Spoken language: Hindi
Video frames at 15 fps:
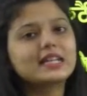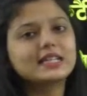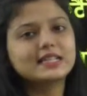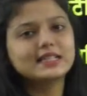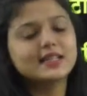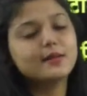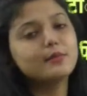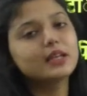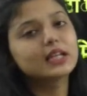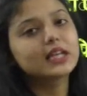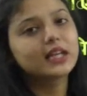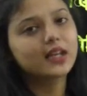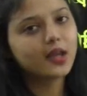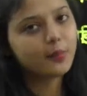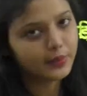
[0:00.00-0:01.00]
किससे
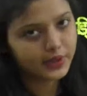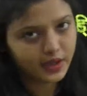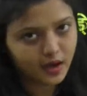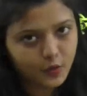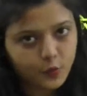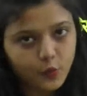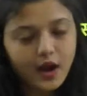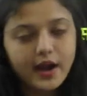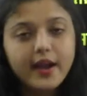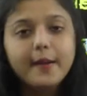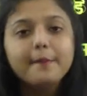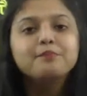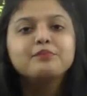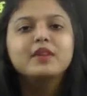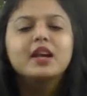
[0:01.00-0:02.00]
मिलकर के बना हुआ है
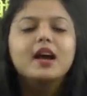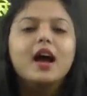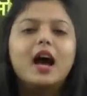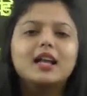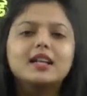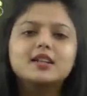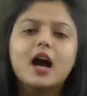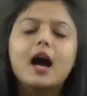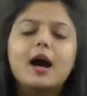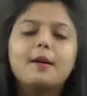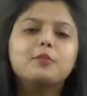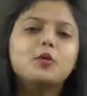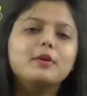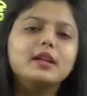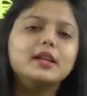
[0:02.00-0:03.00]
अच्छा
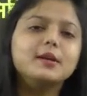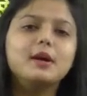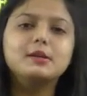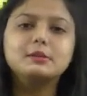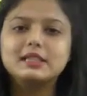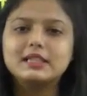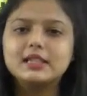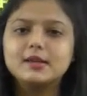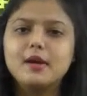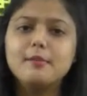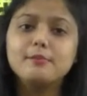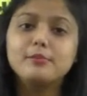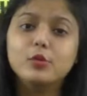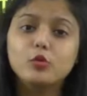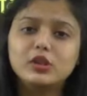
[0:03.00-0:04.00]
आपको मैंने एक बात बताया था
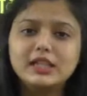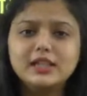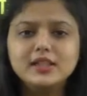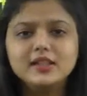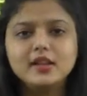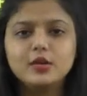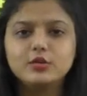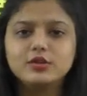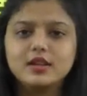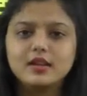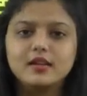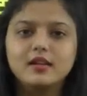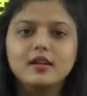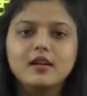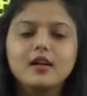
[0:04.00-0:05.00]
मैम प्रोटीन क्या होता
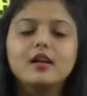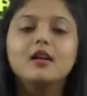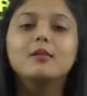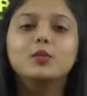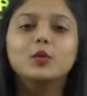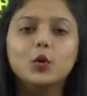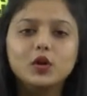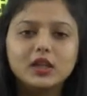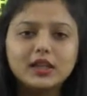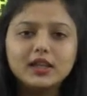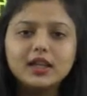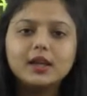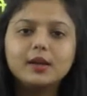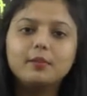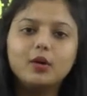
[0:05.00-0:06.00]
है
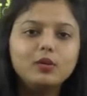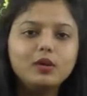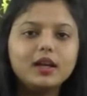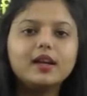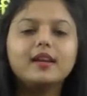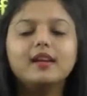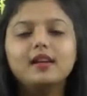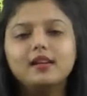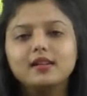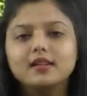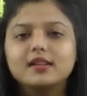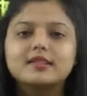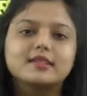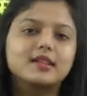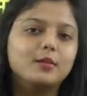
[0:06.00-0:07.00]
प्रोटीन एक बहुलक है
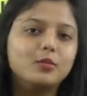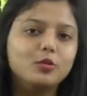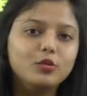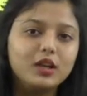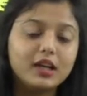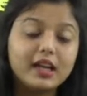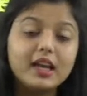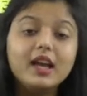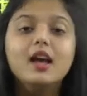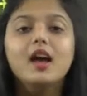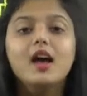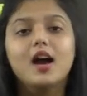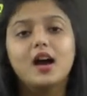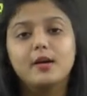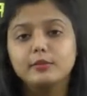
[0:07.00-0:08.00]
किसका बहुलक है
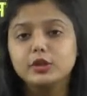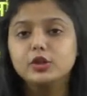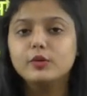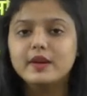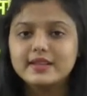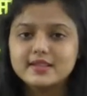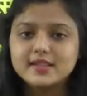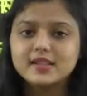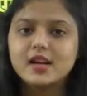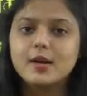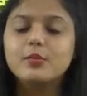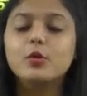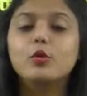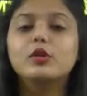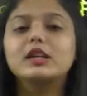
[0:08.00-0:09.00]
अमीनो एसिड का
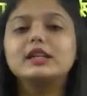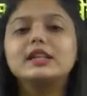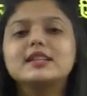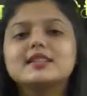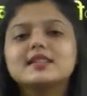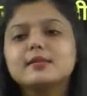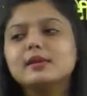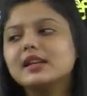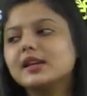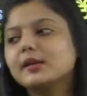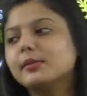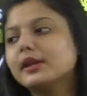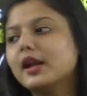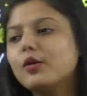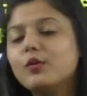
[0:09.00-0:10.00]
प्रोटीन किससे मिलकर
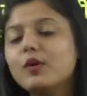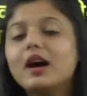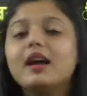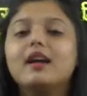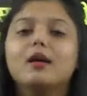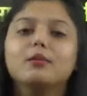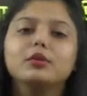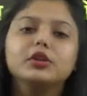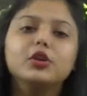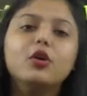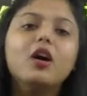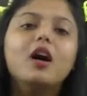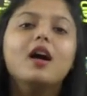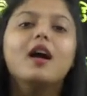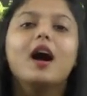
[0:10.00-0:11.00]
बना हुआ है अमीनो
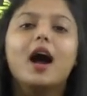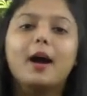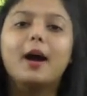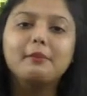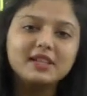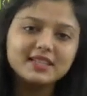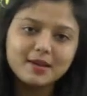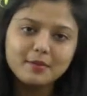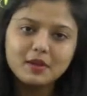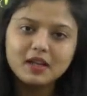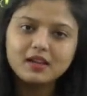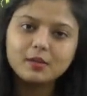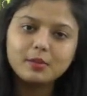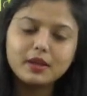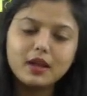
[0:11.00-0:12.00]
अम्ल से
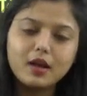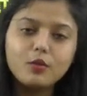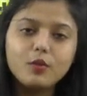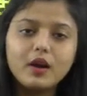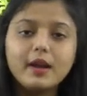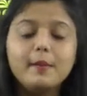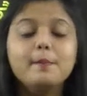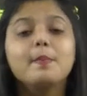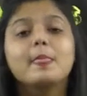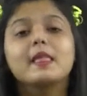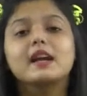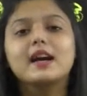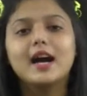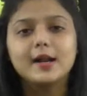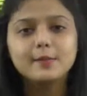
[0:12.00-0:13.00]
मिलकर बना हुआ है
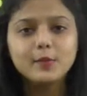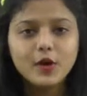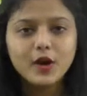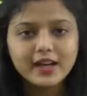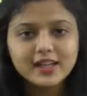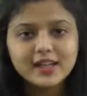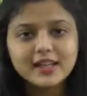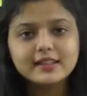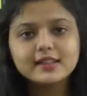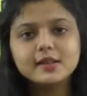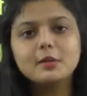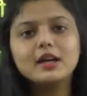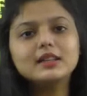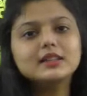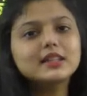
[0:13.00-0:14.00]
कार्बोहाइड्रेट की
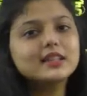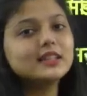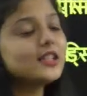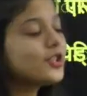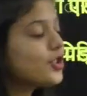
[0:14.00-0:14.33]
बात करी थी